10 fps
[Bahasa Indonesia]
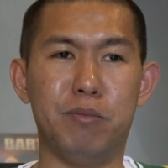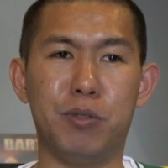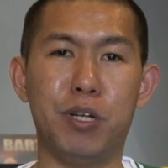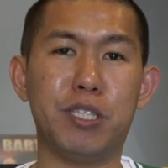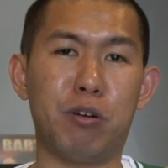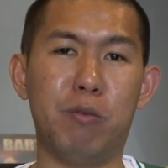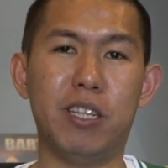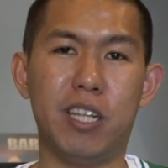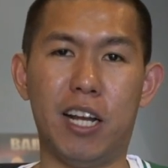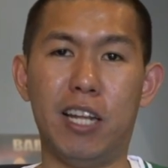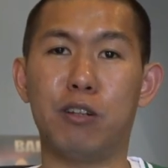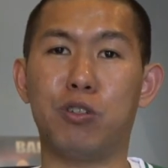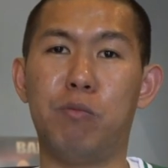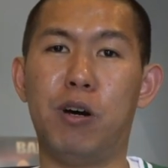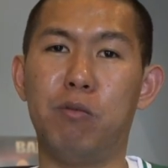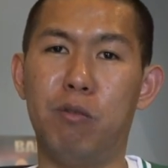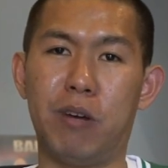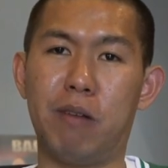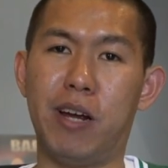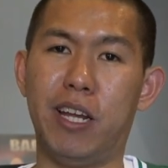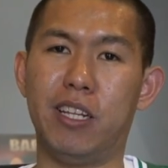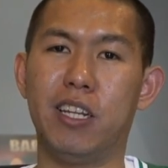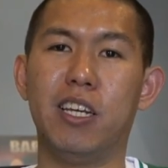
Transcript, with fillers: menurut gue ini seru banget dan kalian harus coba kalau belum pernah main